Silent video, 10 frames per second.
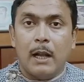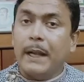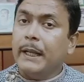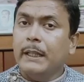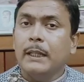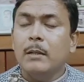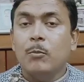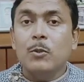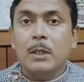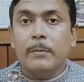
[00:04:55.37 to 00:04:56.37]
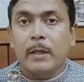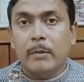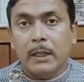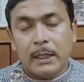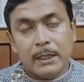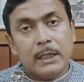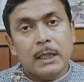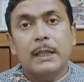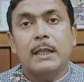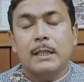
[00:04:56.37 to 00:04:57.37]
আগের থেকে বুঝতে পারবেন না যেটা
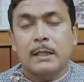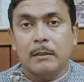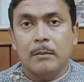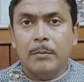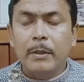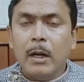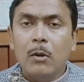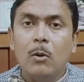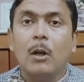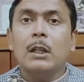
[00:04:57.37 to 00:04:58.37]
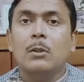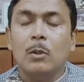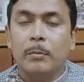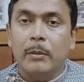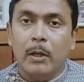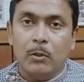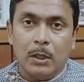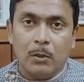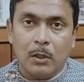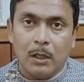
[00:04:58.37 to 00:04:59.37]
দিচ্ছে বিবাহ হঠাৎ করে বিবাহ
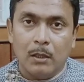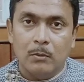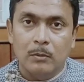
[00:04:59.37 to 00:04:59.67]
ঠিক হয়ে গেল